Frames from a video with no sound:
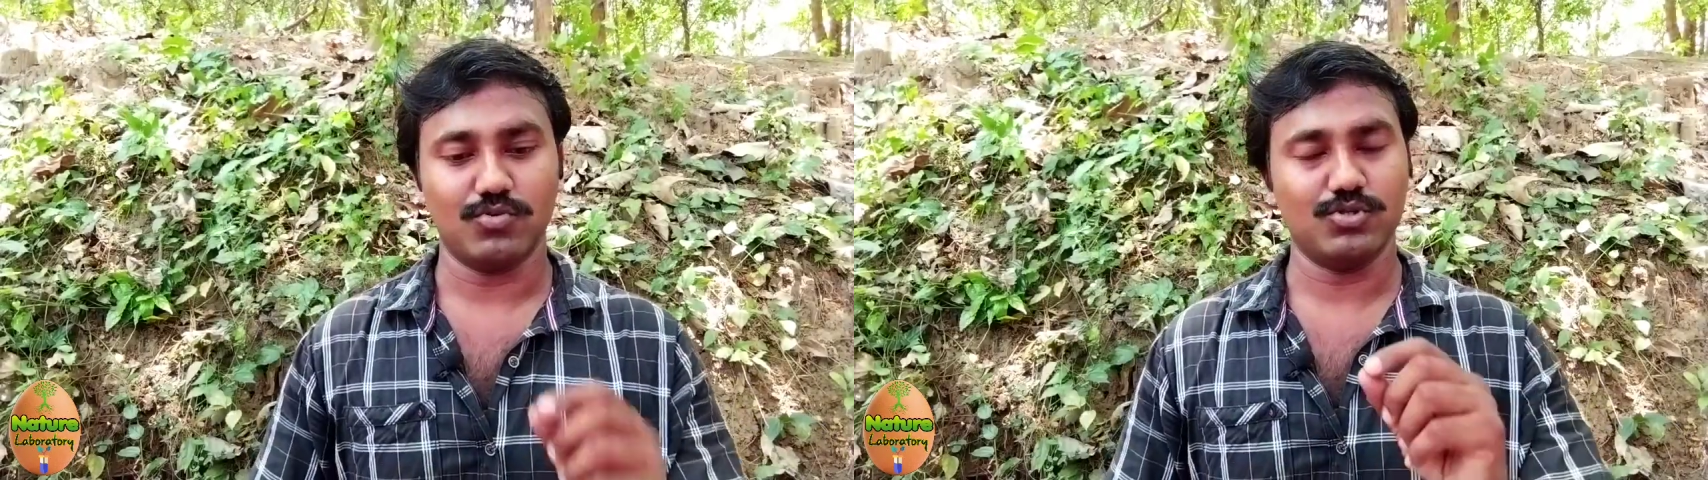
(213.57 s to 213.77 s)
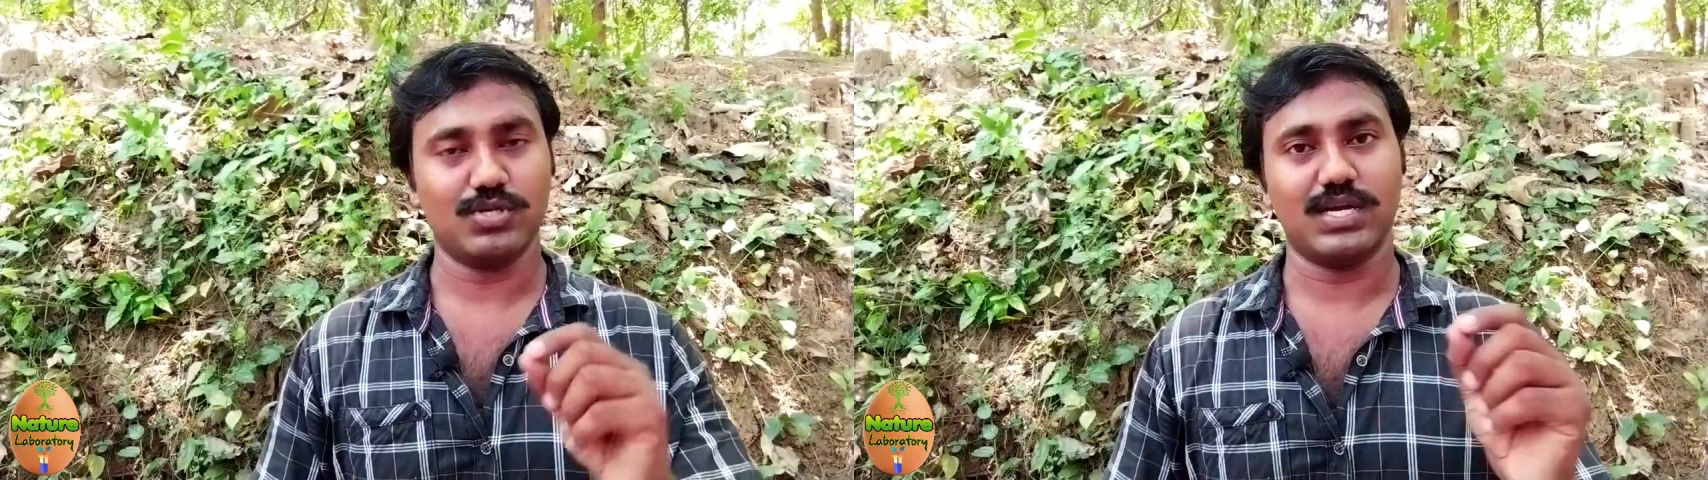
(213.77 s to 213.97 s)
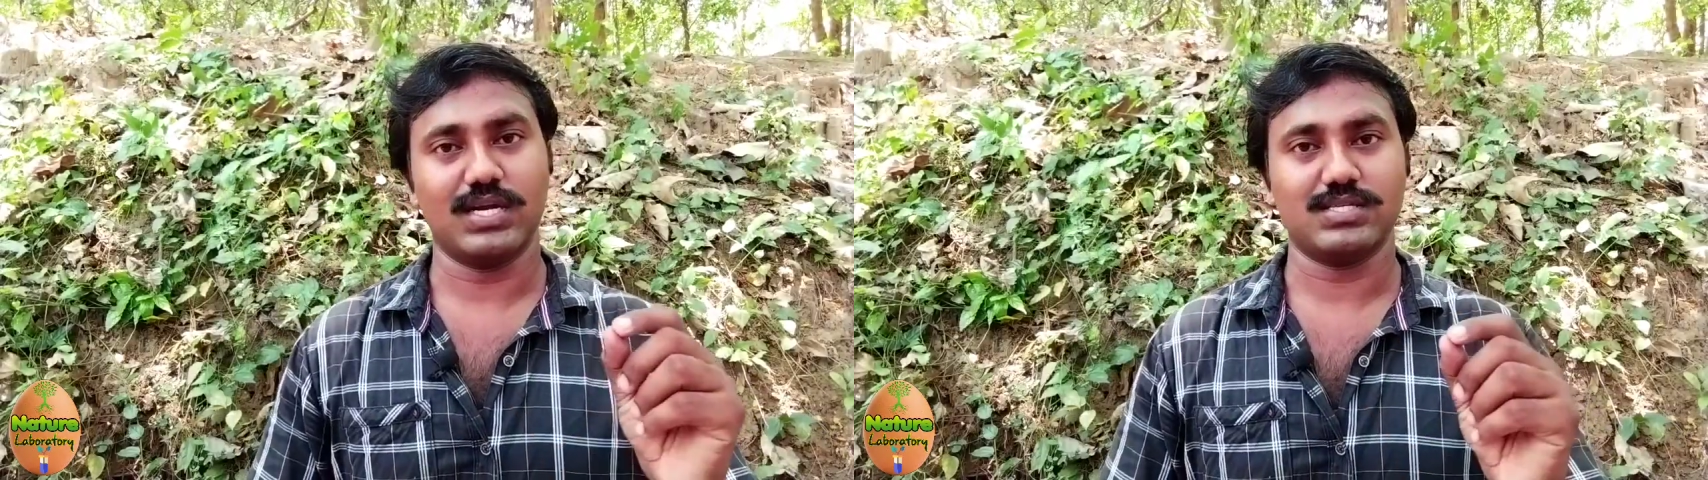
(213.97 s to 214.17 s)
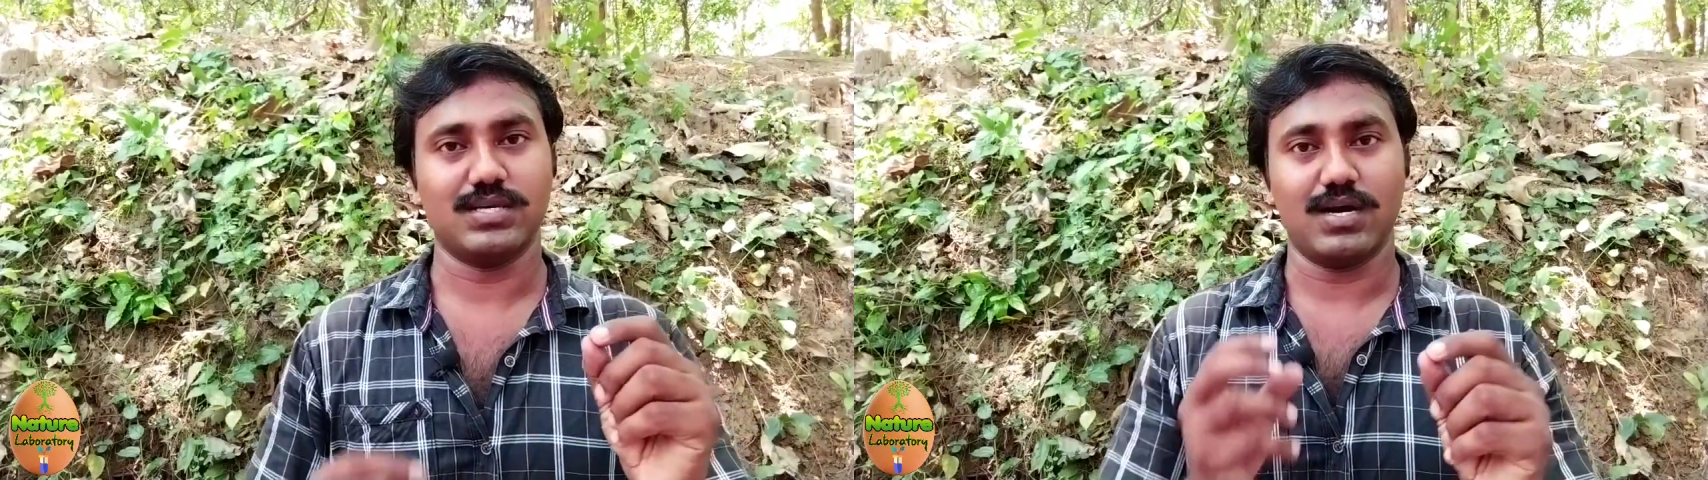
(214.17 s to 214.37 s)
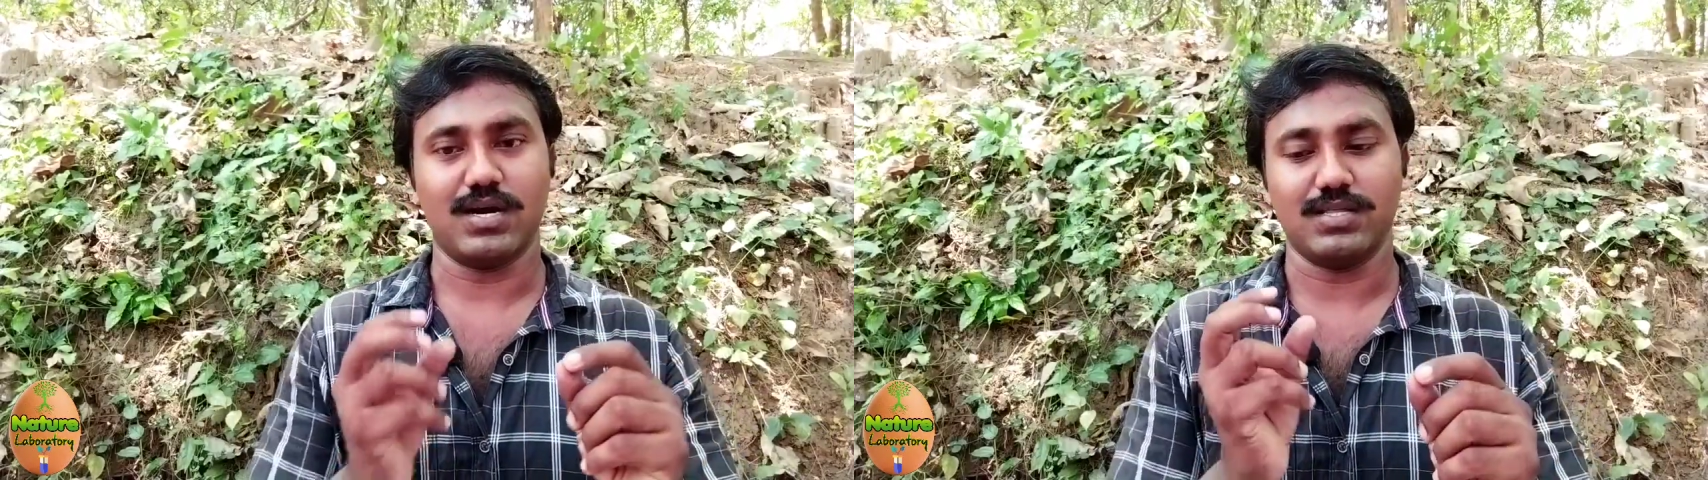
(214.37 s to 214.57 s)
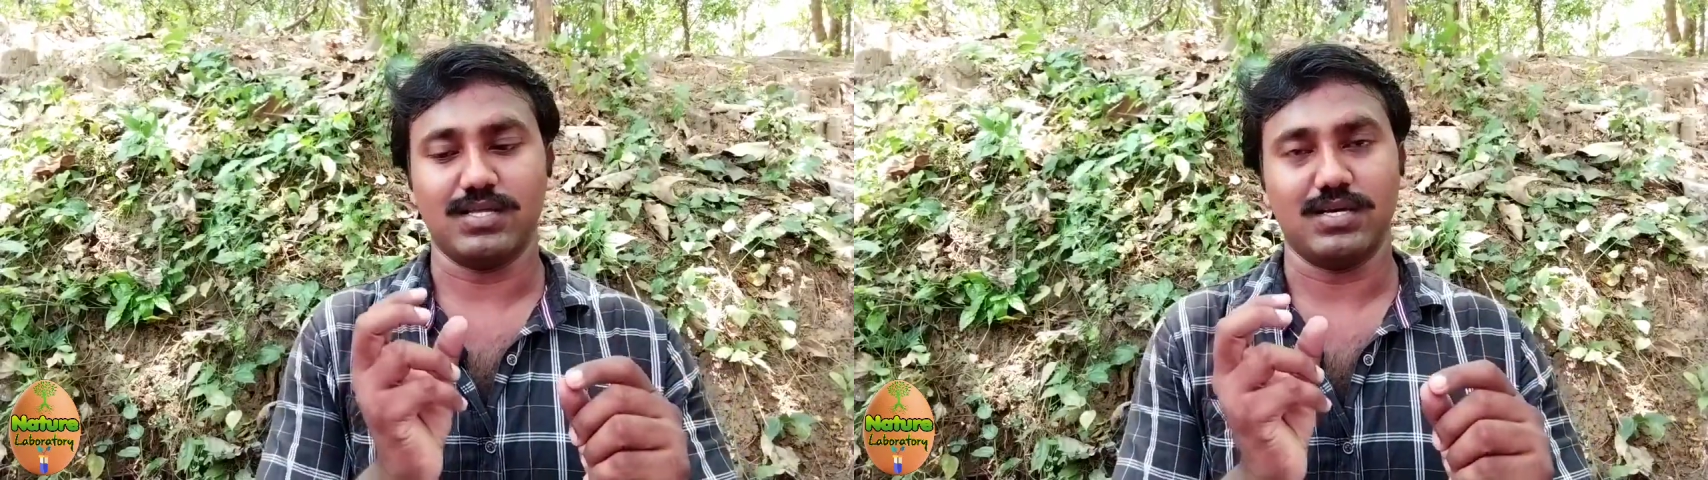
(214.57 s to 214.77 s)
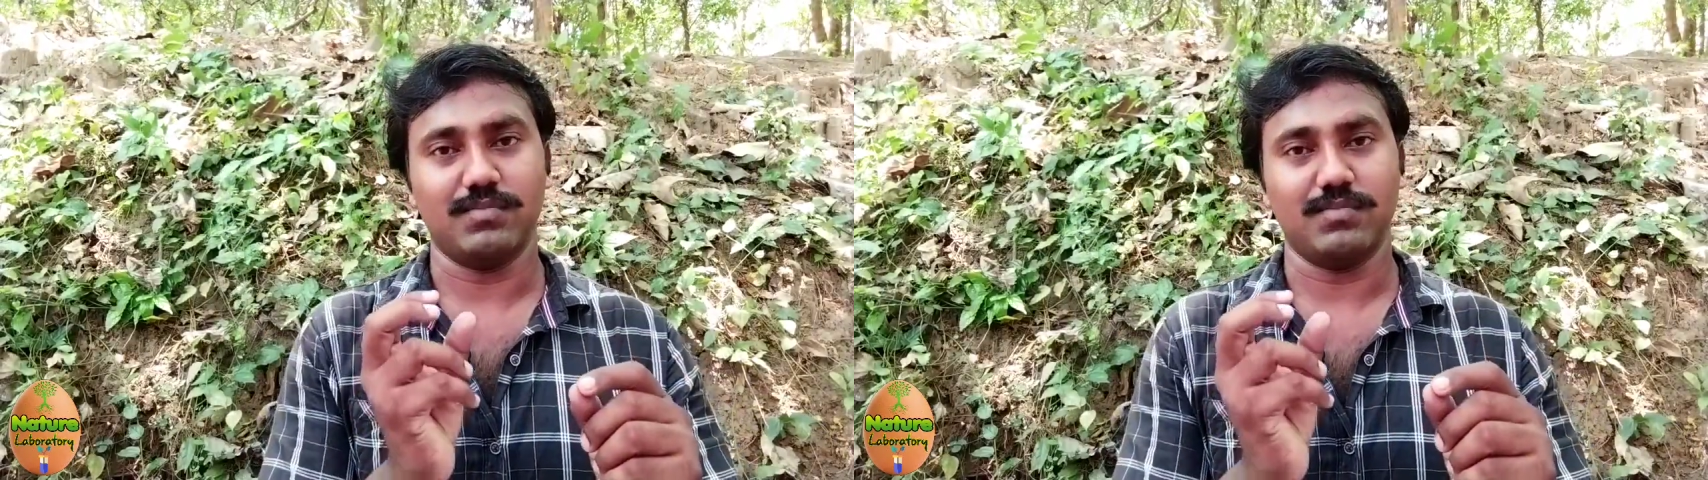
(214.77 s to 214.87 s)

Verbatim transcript: கொஞ்சம் கிராஸாக அந்த